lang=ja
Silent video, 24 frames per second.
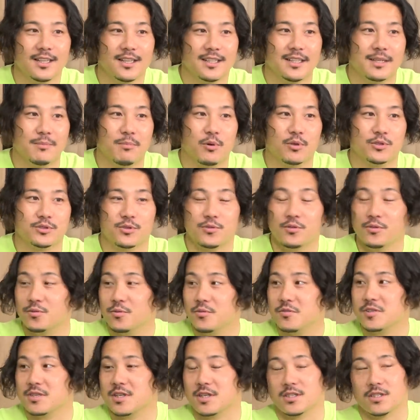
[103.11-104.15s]
い、で僕その
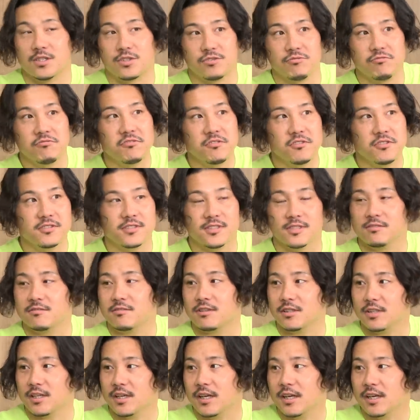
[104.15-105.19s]
当時なんて19歳と
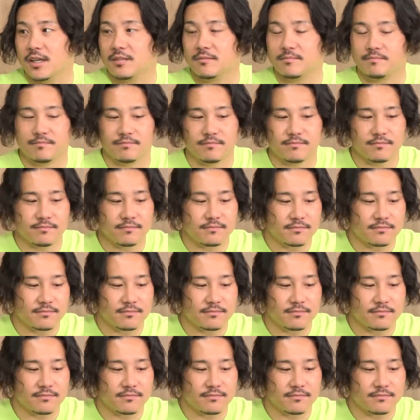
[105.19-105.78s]
かで、はい